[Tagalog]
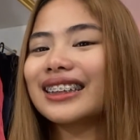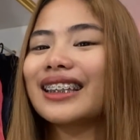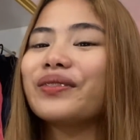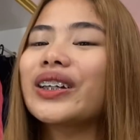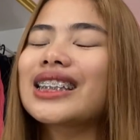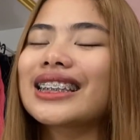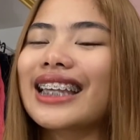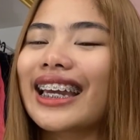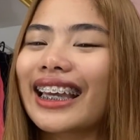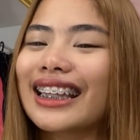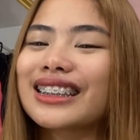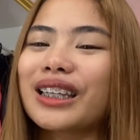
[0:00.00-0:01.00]

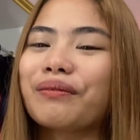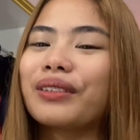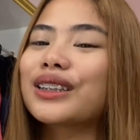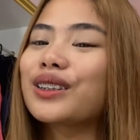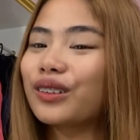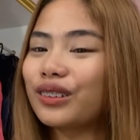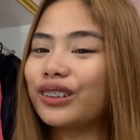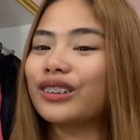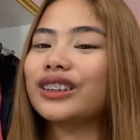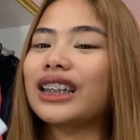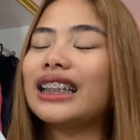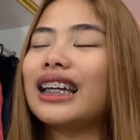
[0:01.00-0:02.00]
magsi-second sem na. So, doon ko
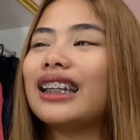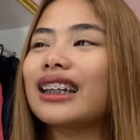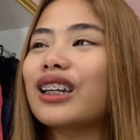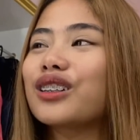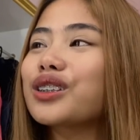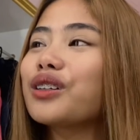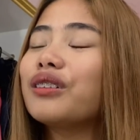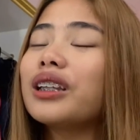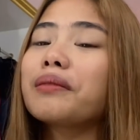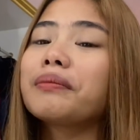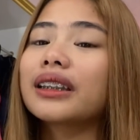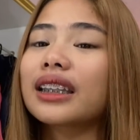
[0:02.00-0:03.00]
siya ilalagay. Gusto ko
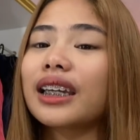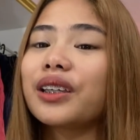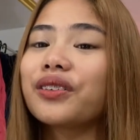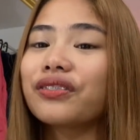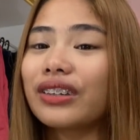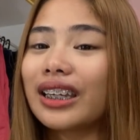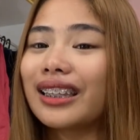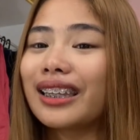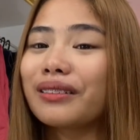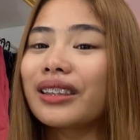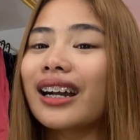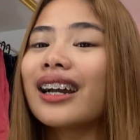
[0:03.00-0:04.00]
lang matry yung
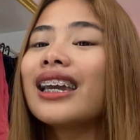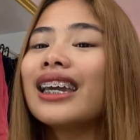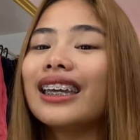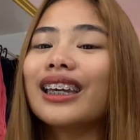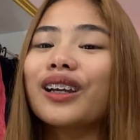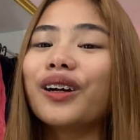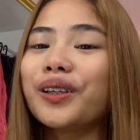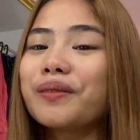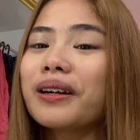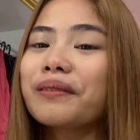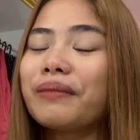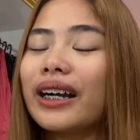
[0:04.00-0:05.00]
feeling ng ikaw
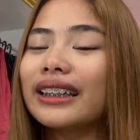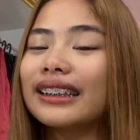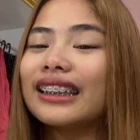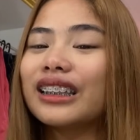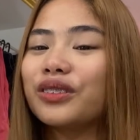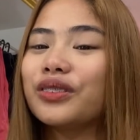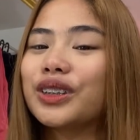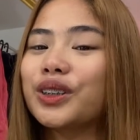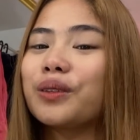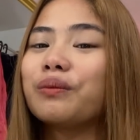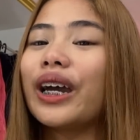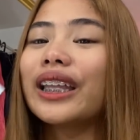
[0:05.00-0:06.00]
yung magbayad ng
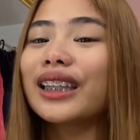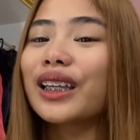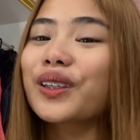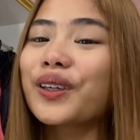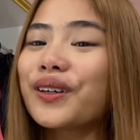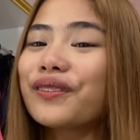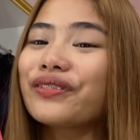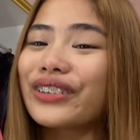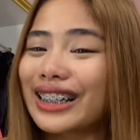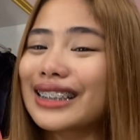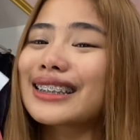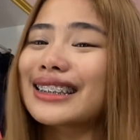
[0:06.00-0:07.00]
tuition mo. And ito yung
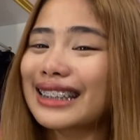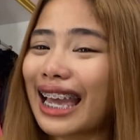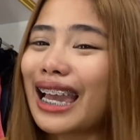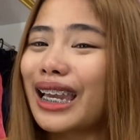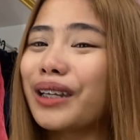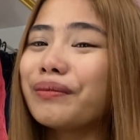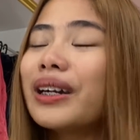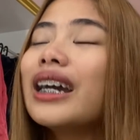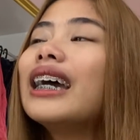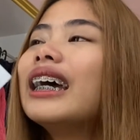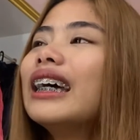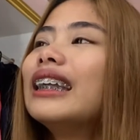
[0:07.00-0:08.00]
first time
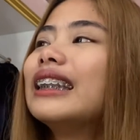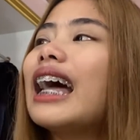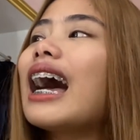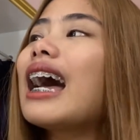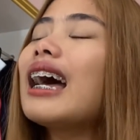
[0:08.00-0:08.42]
na